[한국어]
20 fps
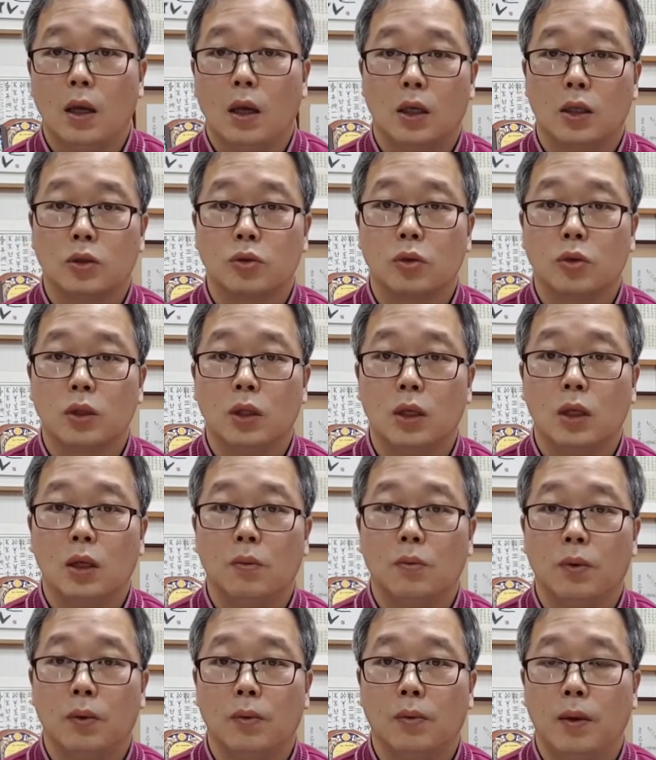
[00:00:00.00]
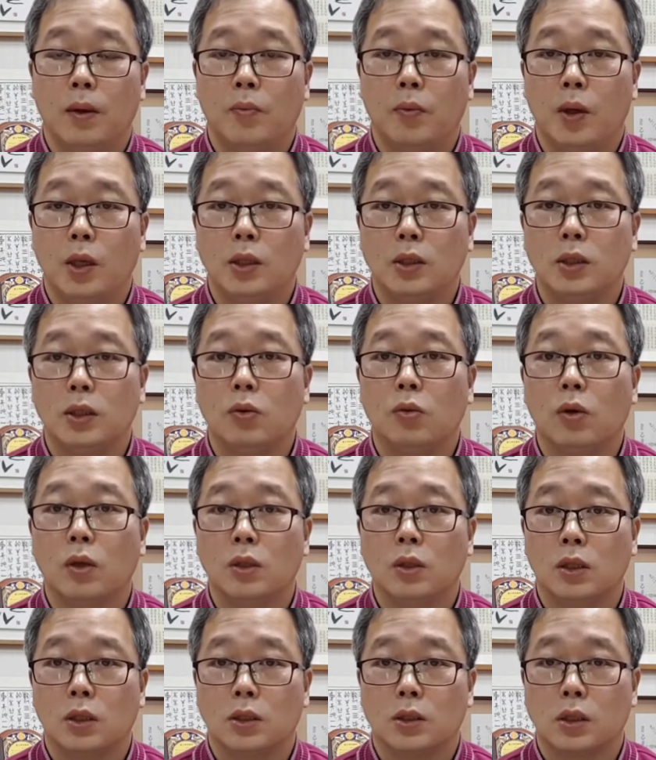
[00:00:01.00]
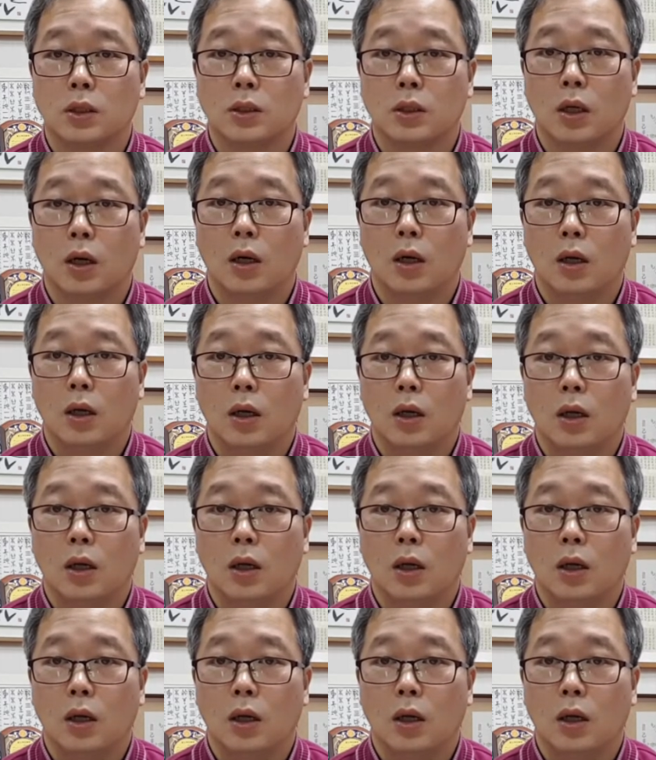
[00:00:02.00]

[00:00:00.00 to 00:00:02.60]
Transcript: SOT 기법의 베이직 원을 써서